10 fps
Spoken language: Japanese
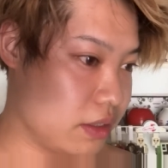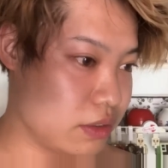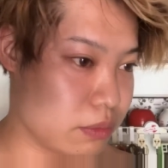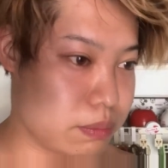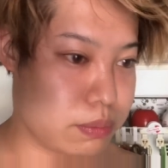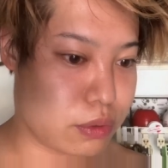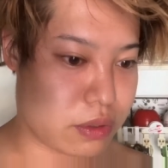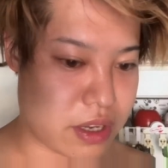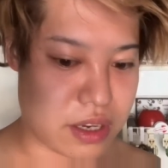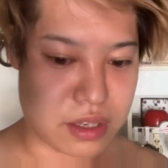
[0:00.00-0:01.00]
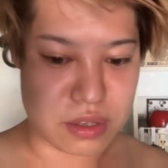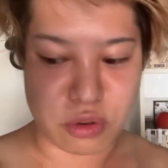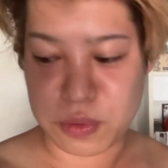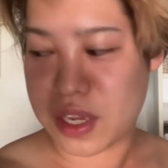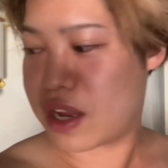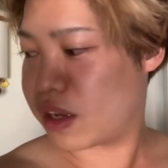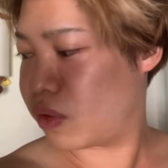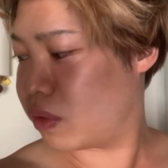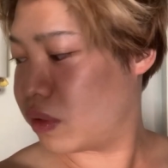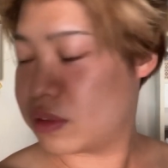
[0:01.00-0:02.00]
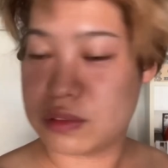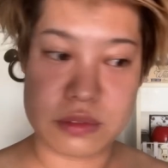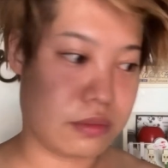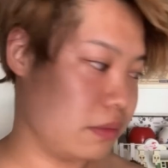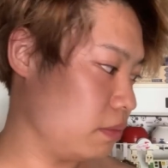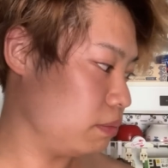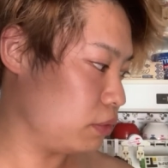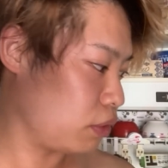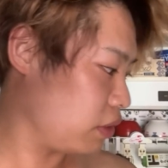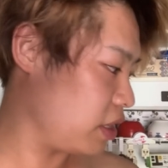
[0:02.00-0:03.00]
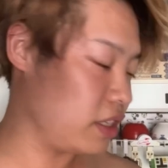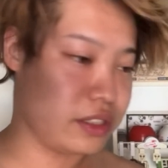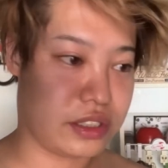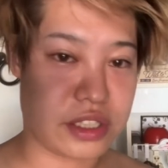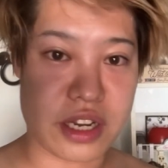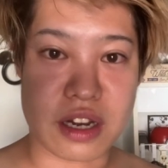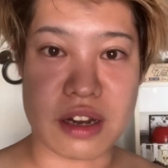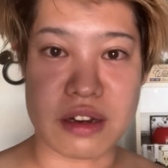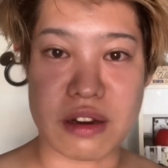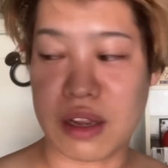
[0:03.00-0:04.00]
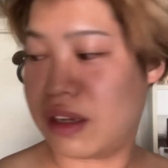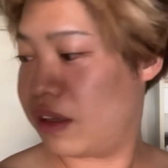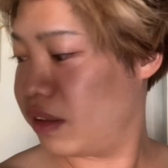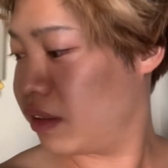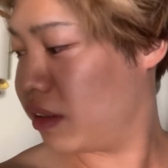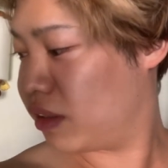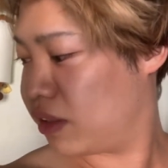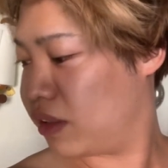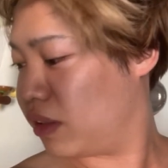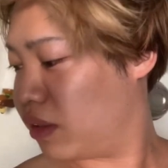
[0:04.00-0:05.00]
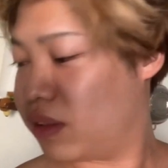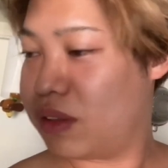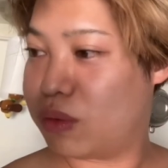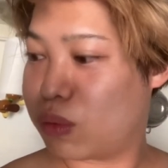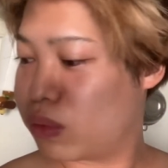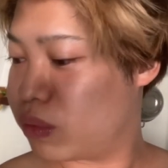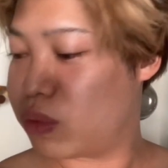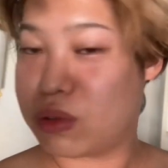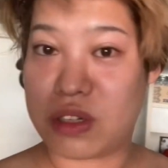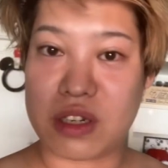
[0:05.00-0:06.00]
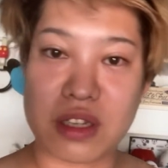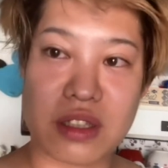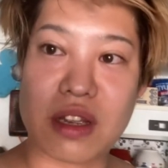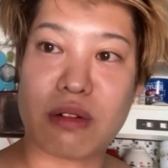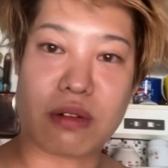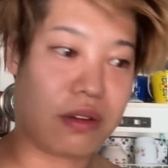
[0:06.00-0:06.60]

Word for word: ちょプロテイン飲みたいんやけど、プロテインシェイカーがない。ど、どこにあったのめっ